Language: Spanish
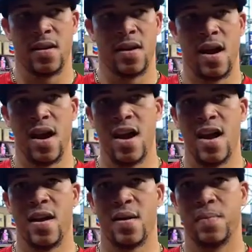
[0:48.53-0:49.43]

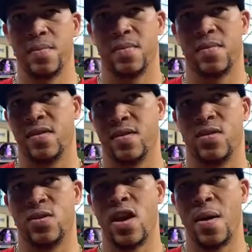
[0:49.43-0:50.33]
Ah,
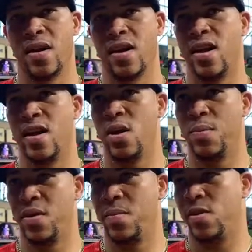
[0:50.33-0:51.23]
tú sabes que lo
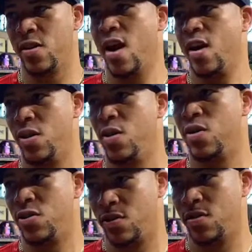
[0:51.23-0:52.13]
primordial es
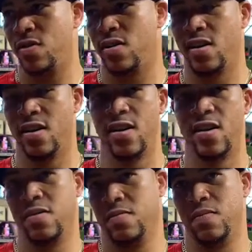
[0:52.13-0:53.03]
Dios
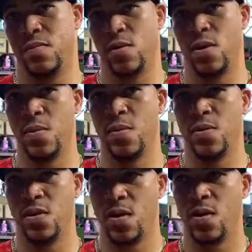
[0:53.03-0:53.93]
y todo el
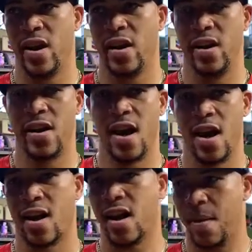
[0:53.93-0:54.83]
mundo hoy en
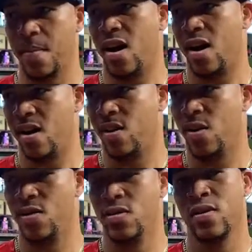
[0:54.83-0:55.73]
día clama a
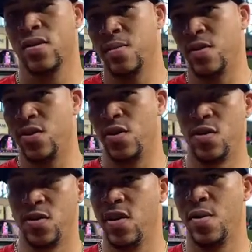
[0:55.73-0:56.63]
Dios, pero
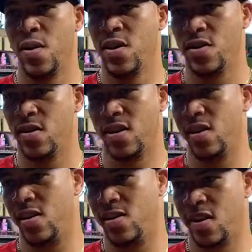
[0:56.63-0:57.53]
yo llevo eso
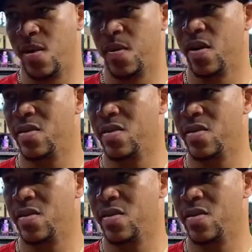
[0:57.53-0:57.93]
desde siempre.